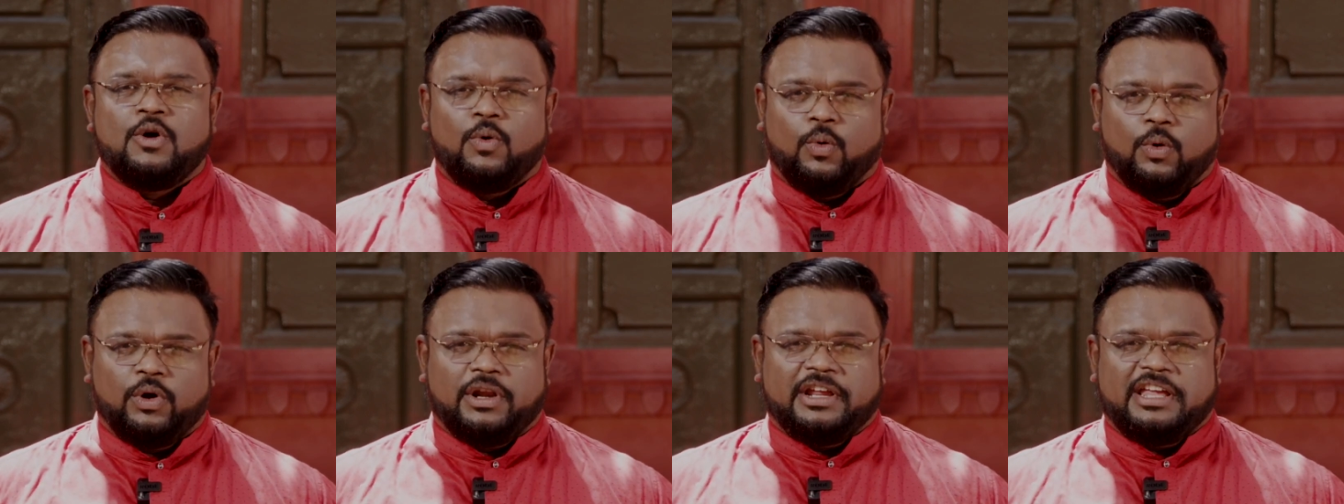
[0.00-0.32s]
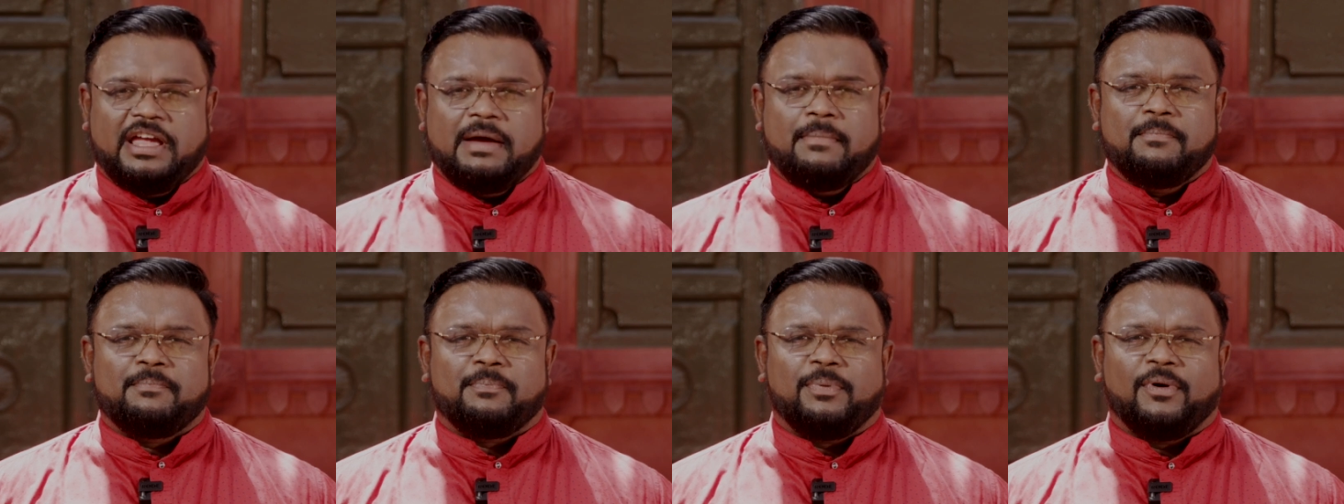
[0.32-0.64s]
ஒரு
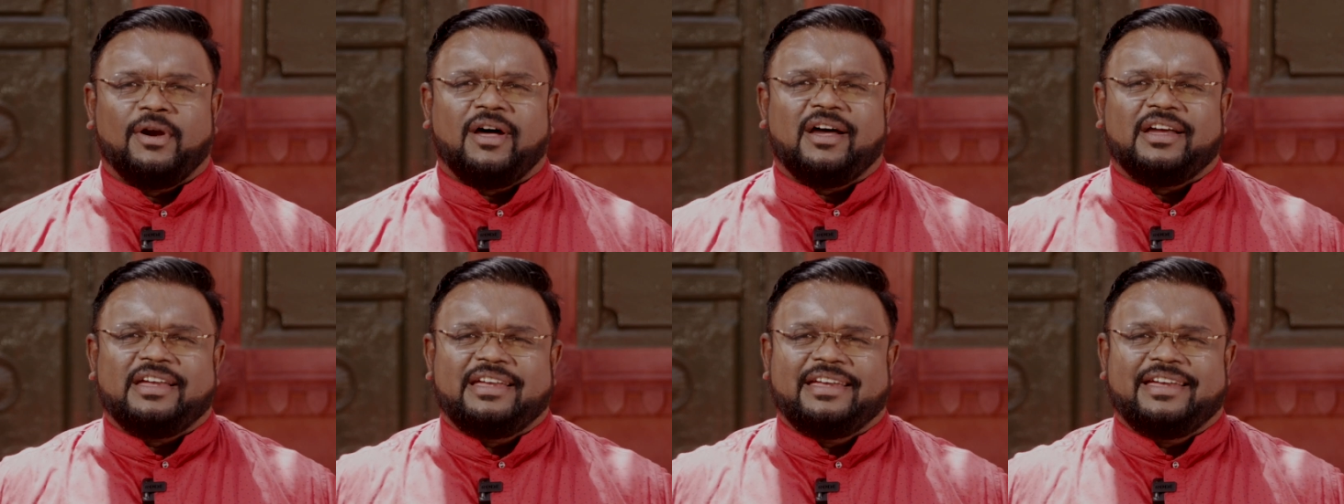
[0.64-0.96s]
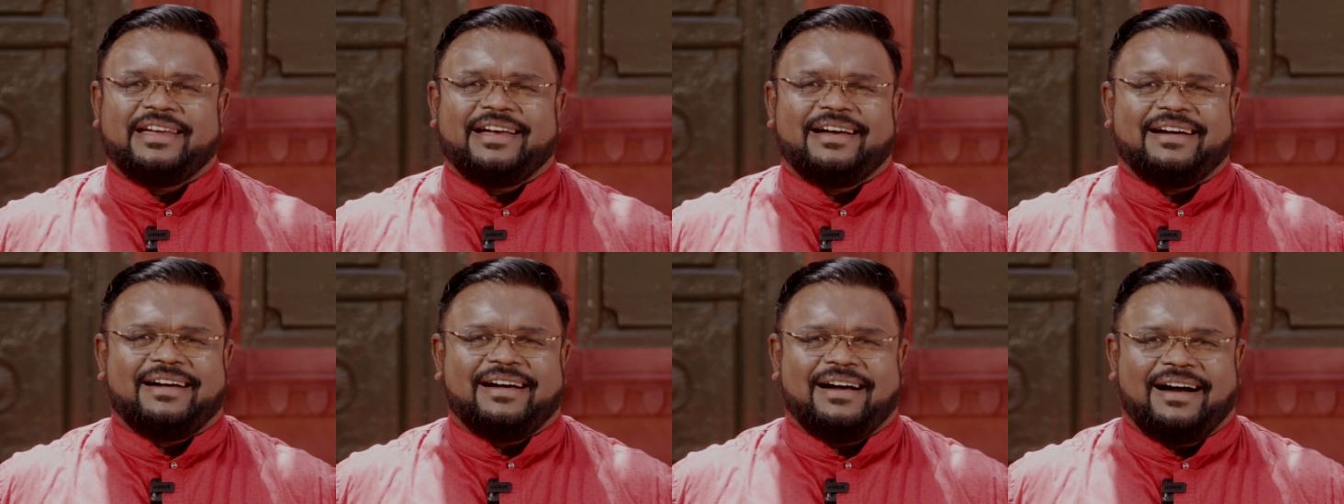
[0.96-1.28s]

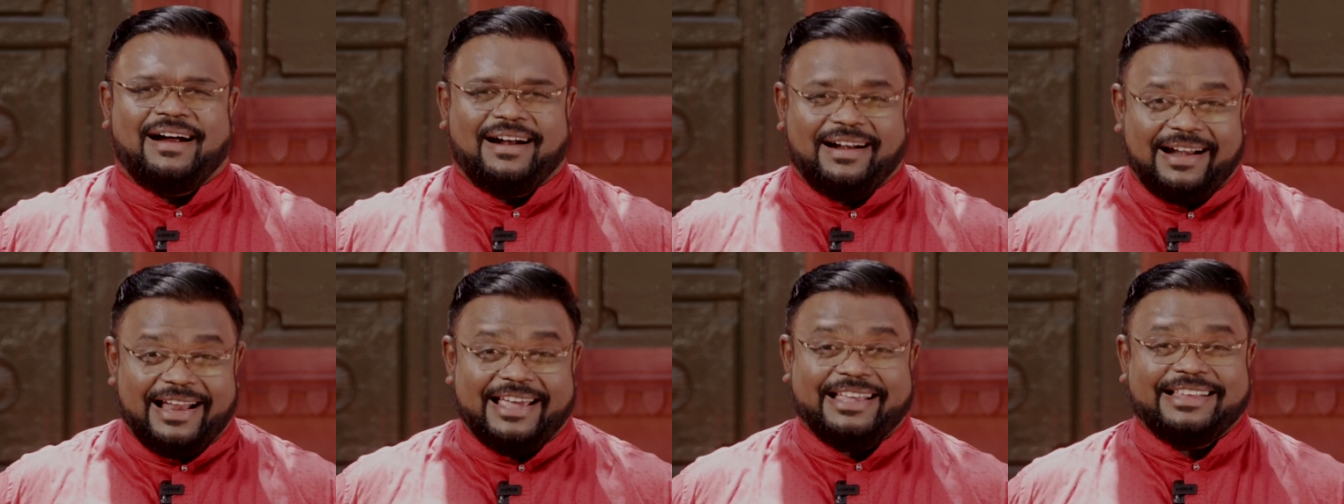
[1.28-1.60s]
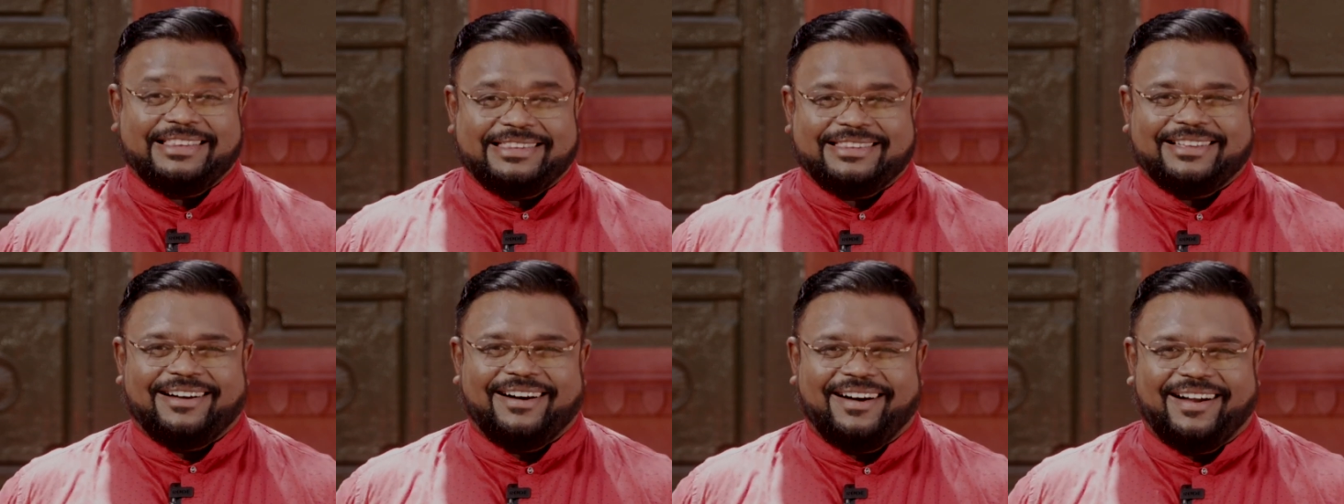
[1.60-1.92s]
எம்ப்ளாயியை
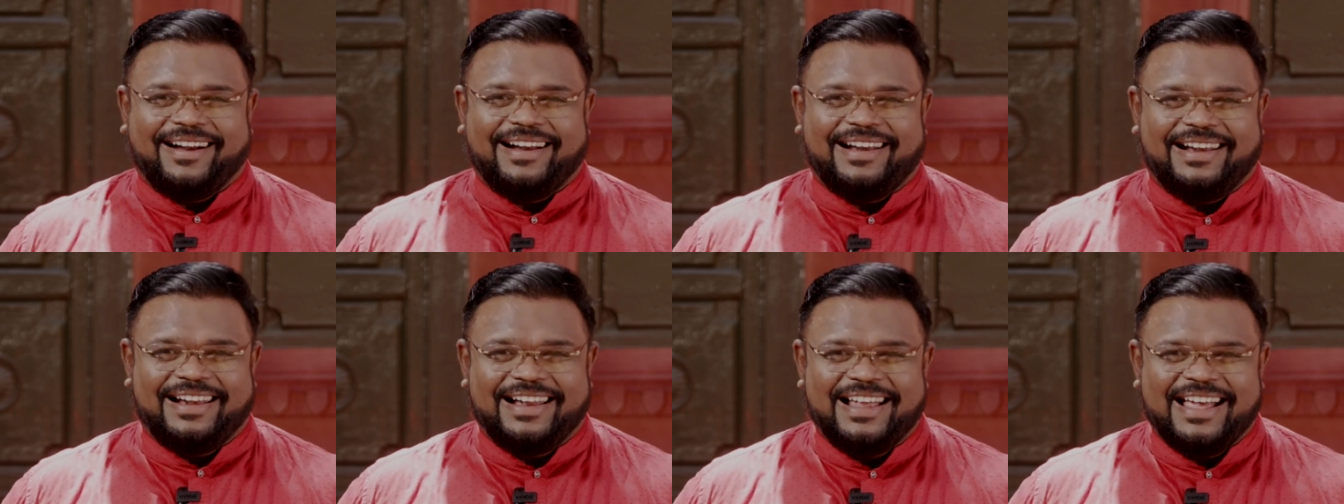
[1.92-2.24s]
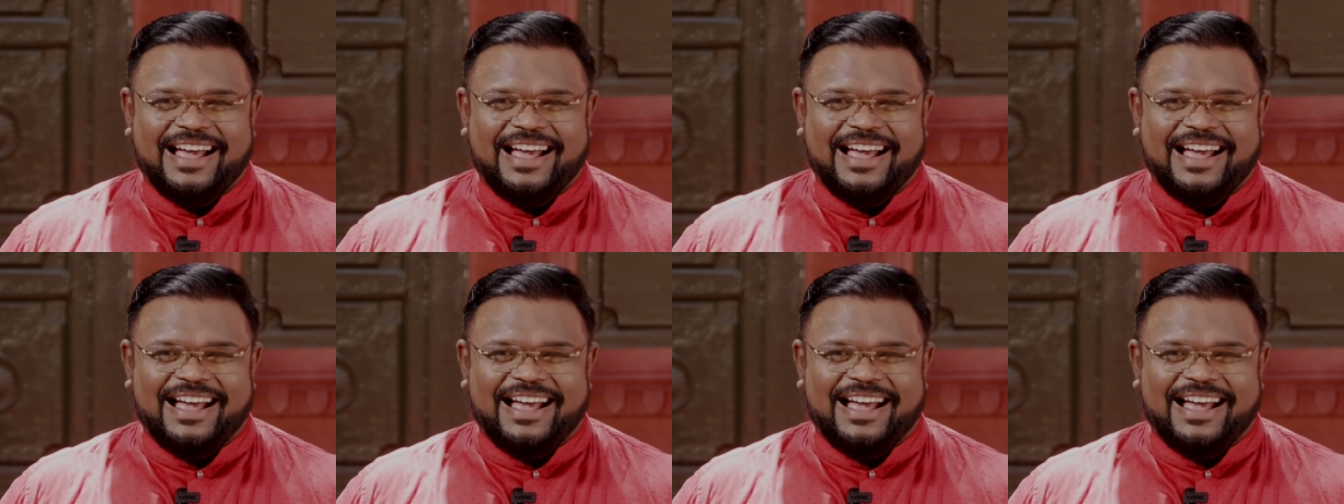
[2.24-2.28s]
அழைத்தால்